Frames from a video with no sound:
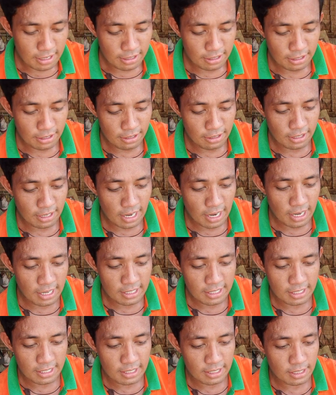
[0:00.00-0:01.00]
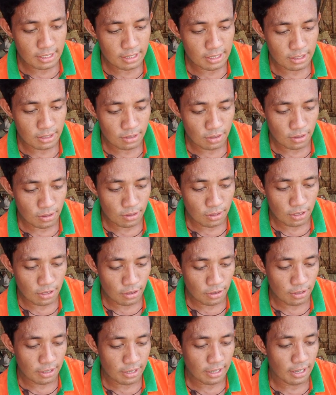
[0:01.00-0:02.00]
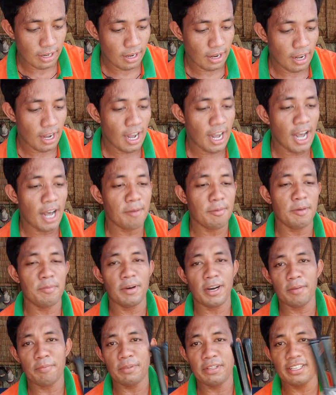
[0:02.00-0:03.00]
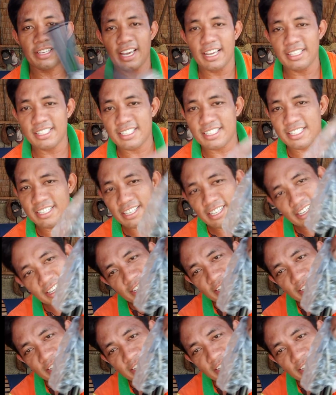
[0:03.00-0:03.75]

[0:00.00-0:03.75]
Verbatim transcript: So, yun guys. So, yun. Ah, may pakapin guys.